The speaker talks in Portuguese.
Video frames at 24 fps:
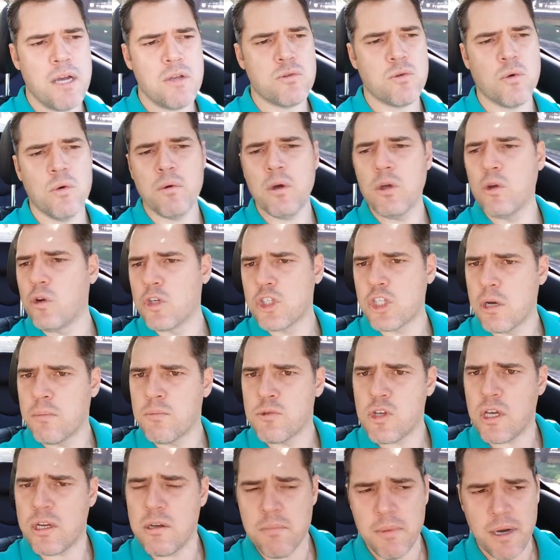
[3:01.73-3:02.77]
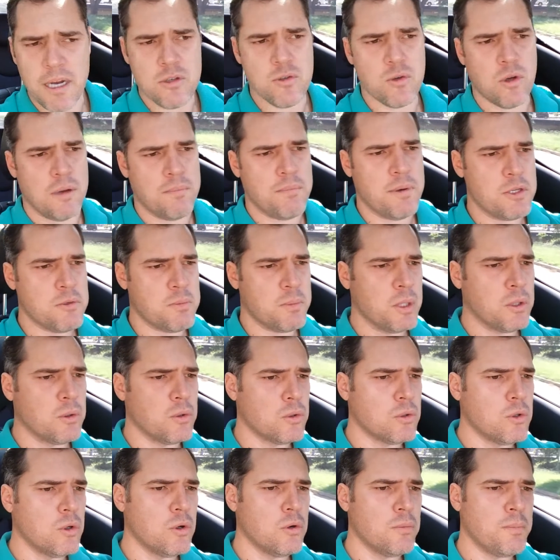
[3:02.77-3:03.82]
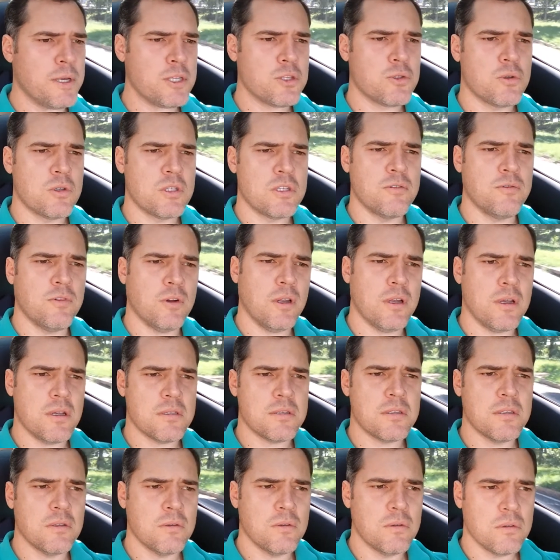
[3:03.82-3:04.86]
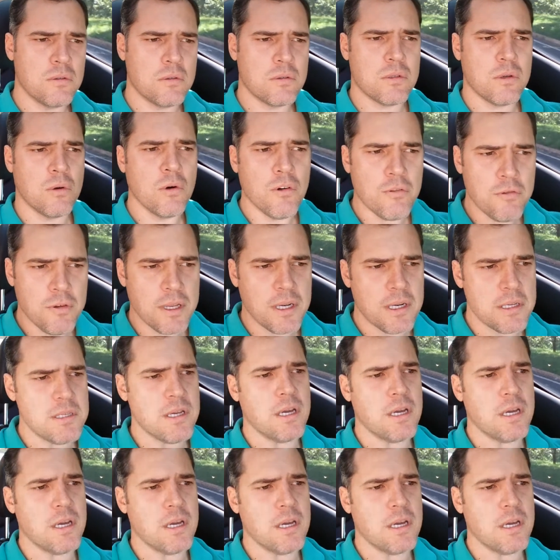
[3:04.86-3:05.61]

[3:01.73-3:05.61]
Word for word: como que eu não chamo os animais? O rapaz perguntou, o pastorzinho falou, ah, são, são ovelhas.